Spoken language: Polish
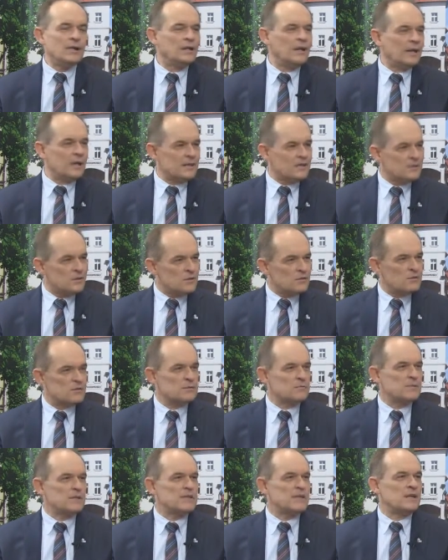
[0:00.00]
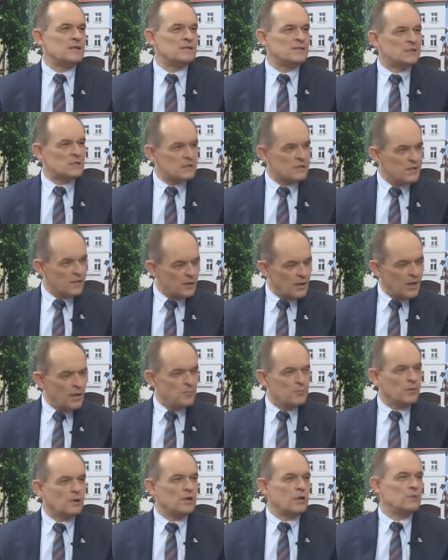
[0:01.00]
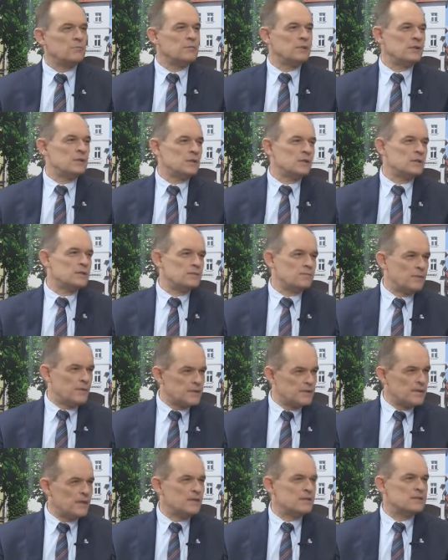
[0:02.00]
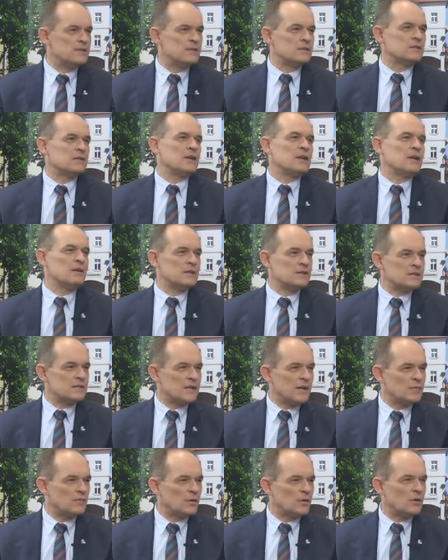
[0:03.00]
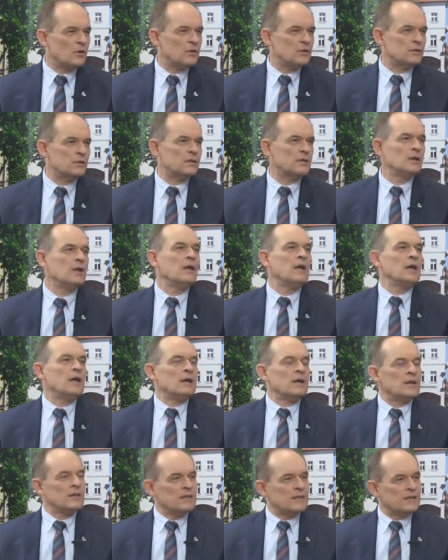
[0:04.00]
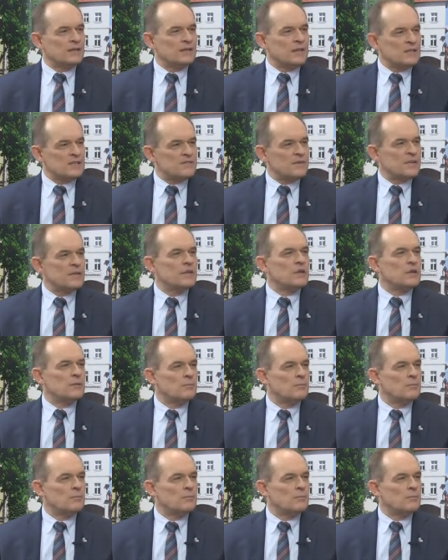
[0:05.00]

Teraz to są specjalistyczne pojemniki, specjalistyczne samochody, y, tak zwane